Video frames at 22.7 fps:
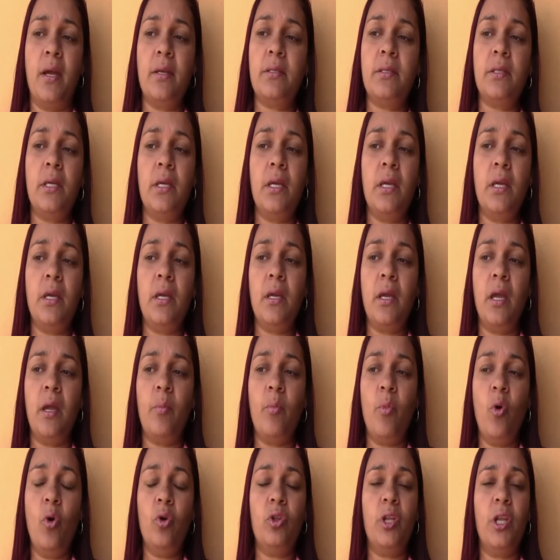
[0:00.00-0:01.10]
así
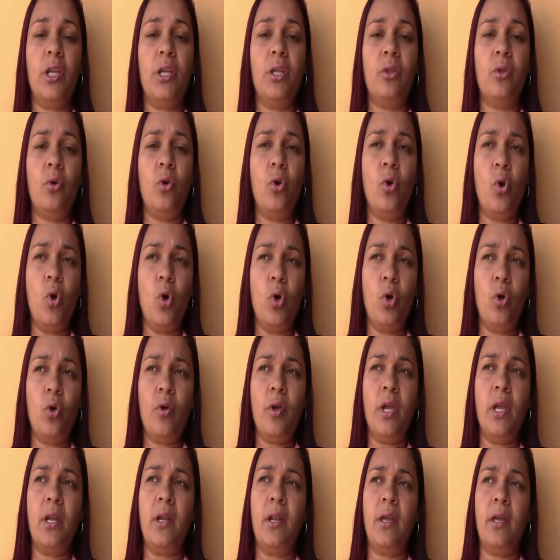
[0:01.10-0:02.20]
hemos obtenido
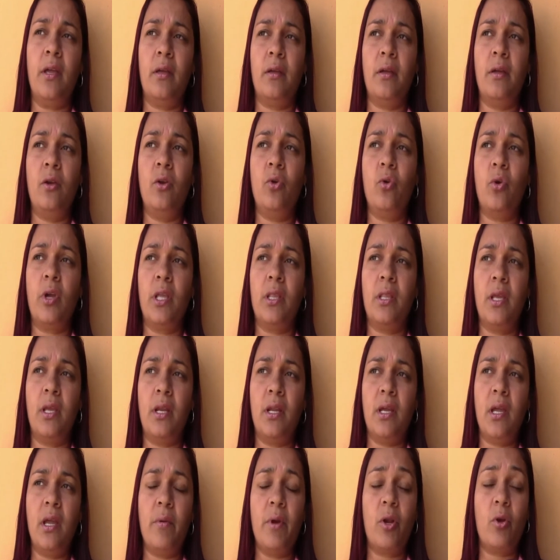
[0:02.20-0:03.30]
logros en, la, en lo que
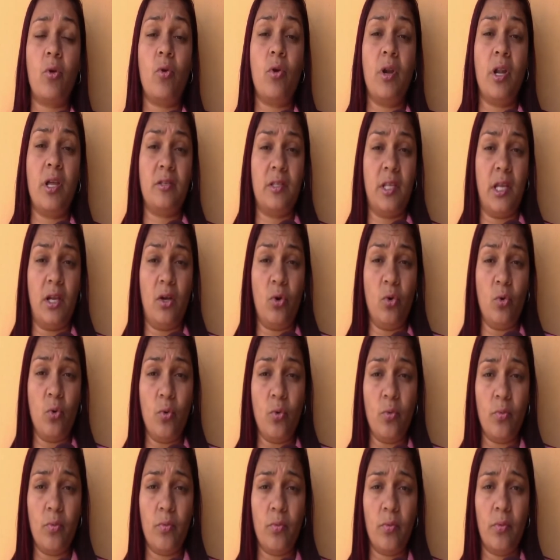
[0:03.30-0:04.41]
tiene que ver con la
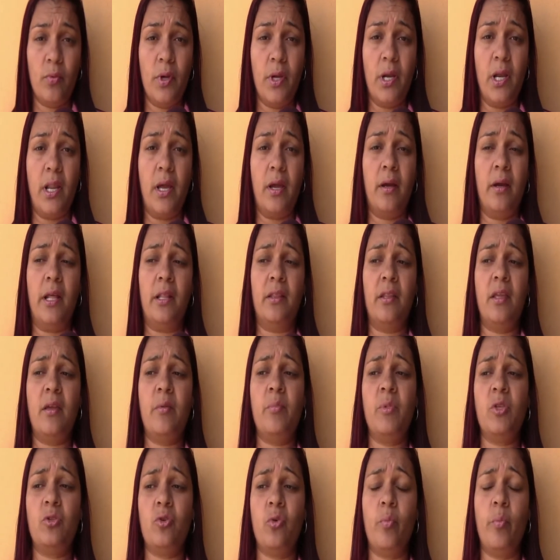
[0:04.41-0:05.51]
salud, en las grandes
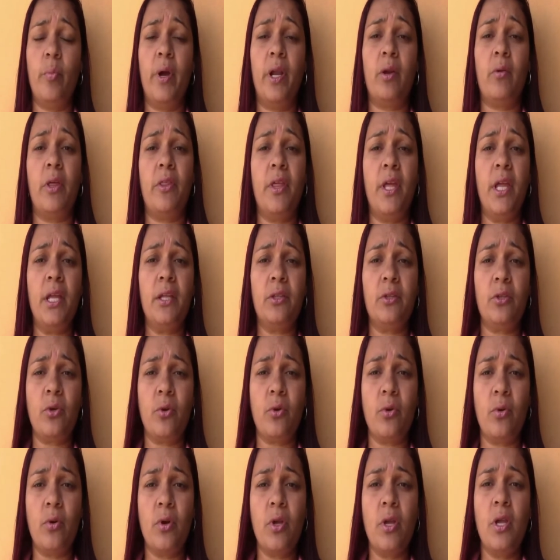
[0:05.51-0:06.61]
emisiones barrio
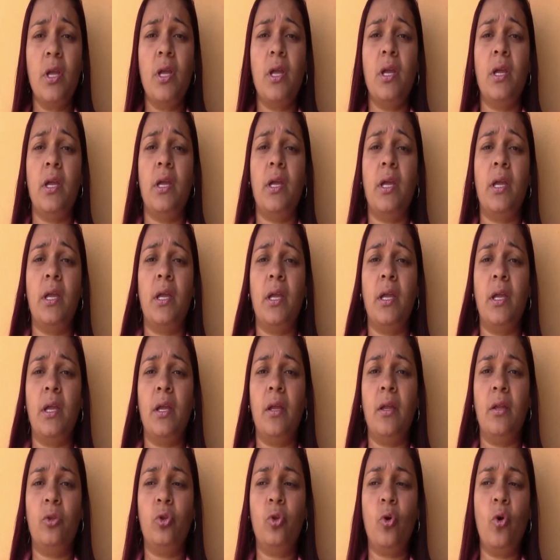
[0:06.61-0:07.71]
adentro,
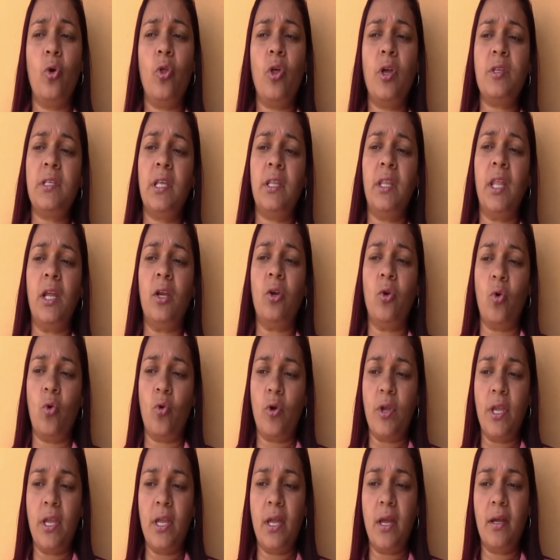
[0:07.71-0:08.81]
eh, toda esa
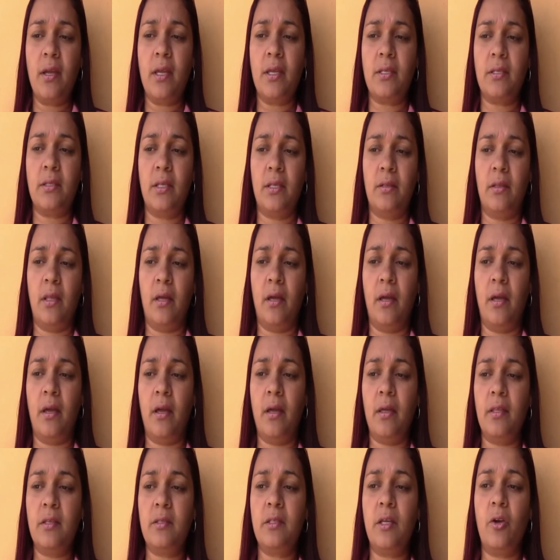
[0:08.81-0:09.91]
tecnología que se
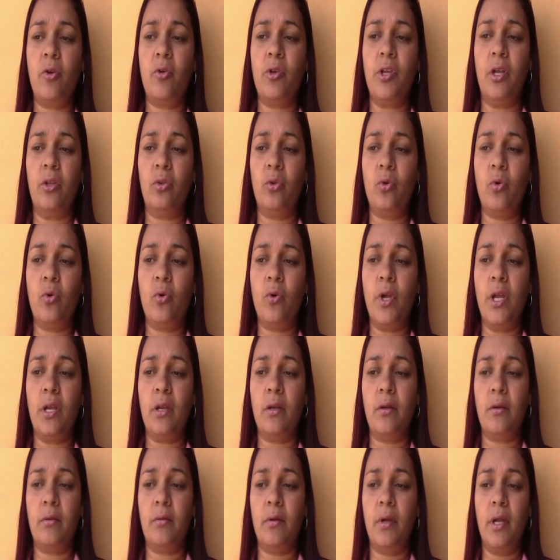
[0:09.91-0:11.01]
está desarrollando
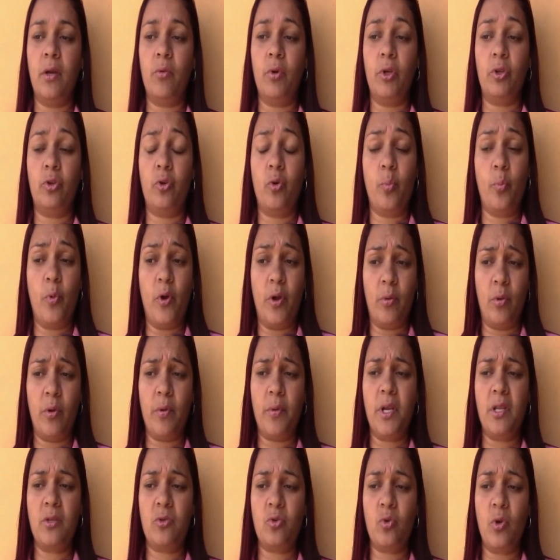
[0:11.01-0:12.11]
en, nuestro pueblo
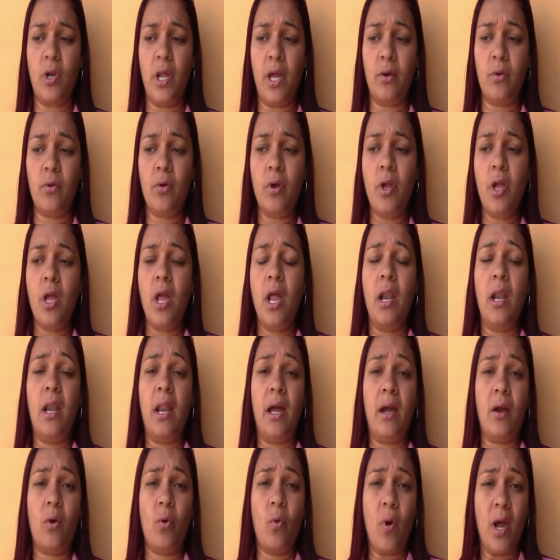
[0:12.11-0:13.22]
venezolano,
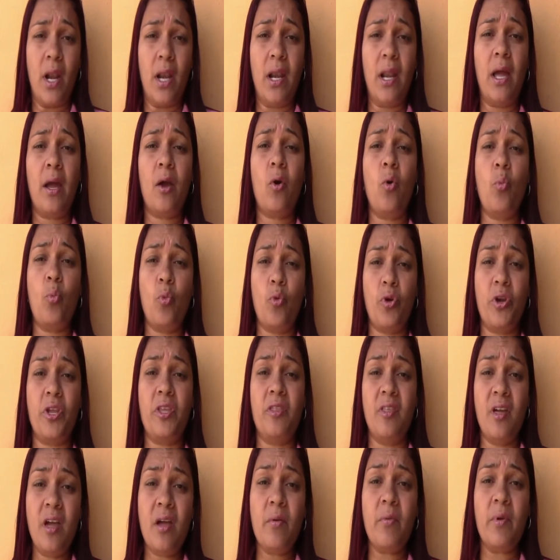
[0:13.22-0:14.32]
la cual la
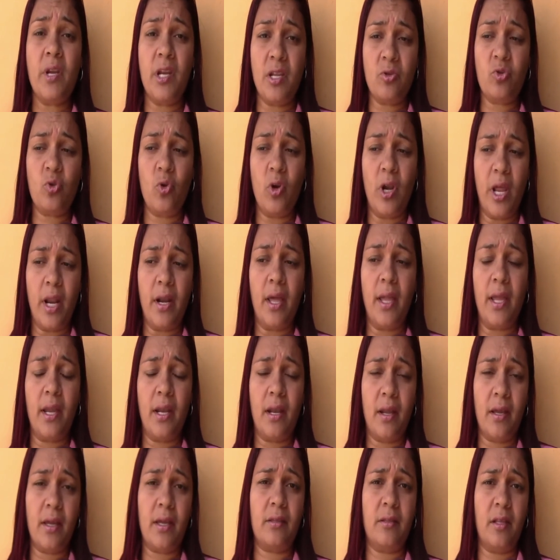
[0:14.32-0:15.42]
comunidad venezolana
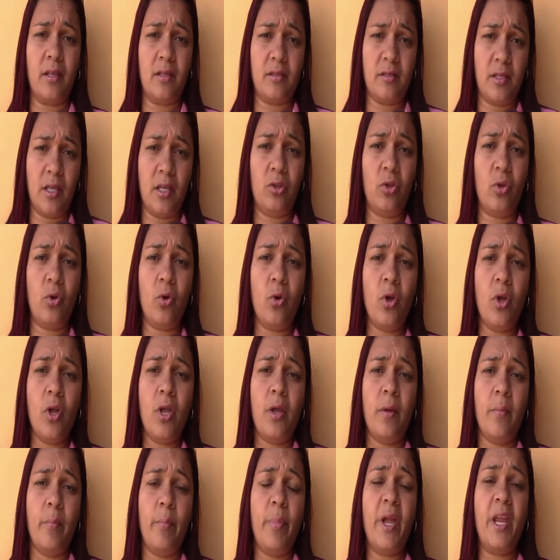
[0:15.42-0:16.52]
es la que está siendo
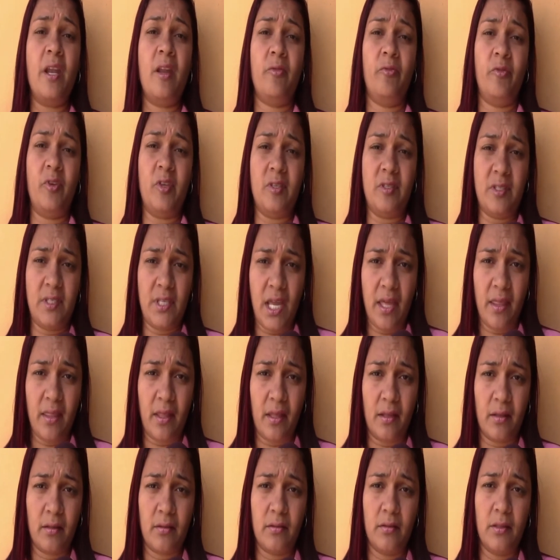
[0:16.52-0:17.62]

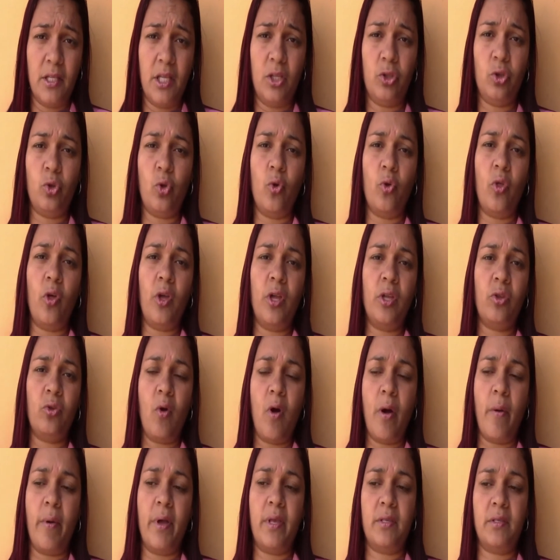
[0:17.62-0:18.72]
beneficiada de todos estos
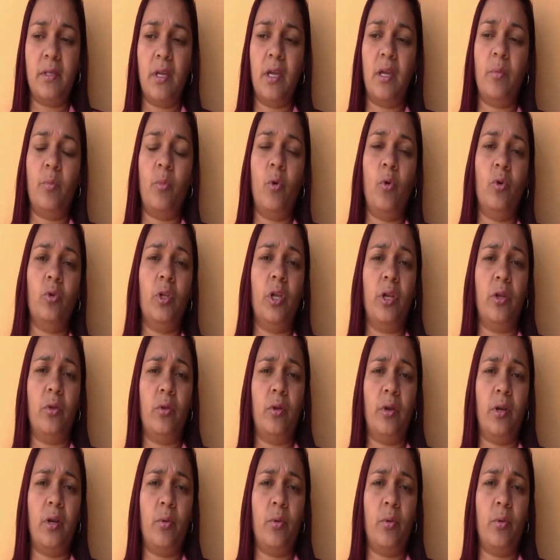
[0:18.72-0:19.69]
avances que hemos obtenido en